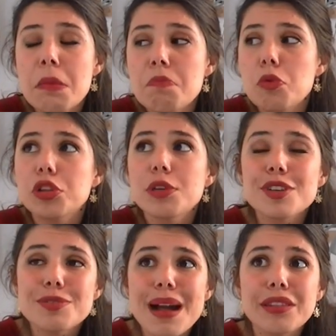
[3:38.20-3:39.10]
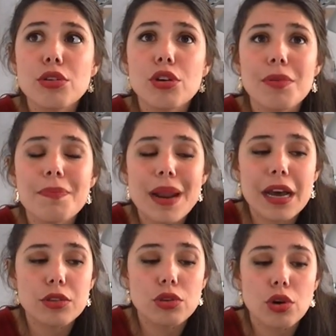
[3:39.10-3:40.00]
L'ultimo smalto l'ho
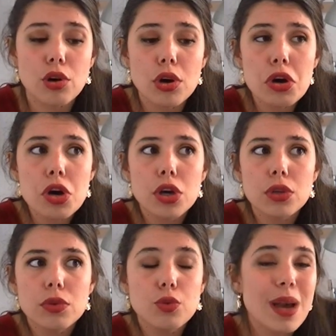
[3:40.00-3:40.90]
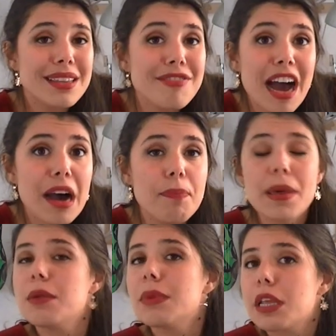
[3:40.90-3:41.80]
comprato due anni fa per
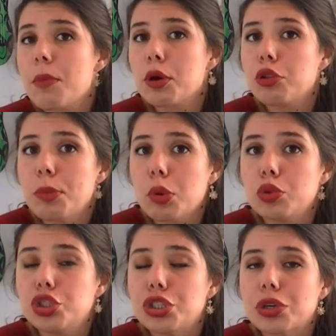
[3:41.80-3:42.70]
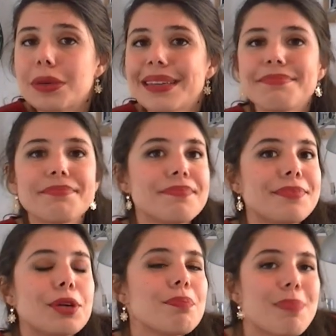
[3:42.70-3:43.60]
il matrimonio di mio cugino e
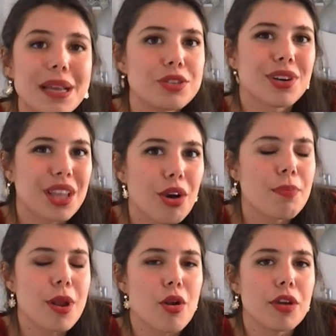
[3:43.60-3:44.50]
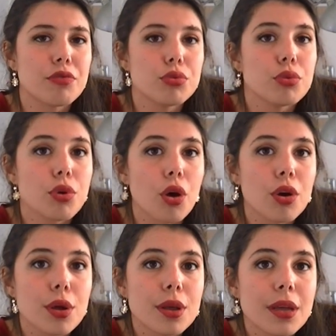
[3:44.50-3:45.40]
non penso che ne comprerò in futuro.
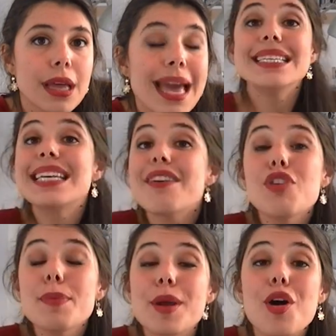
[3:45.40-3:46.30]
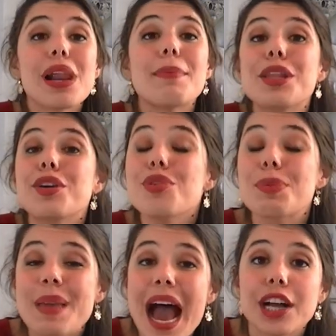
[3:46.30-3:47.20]
Se a voi però la manicure
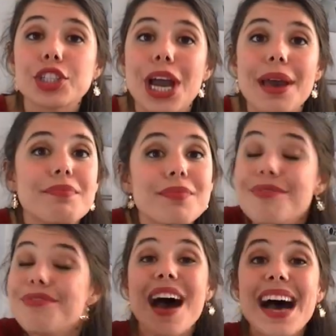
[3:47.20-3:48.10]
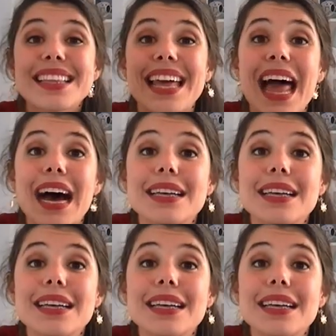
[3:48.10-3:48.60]
piace, fatela,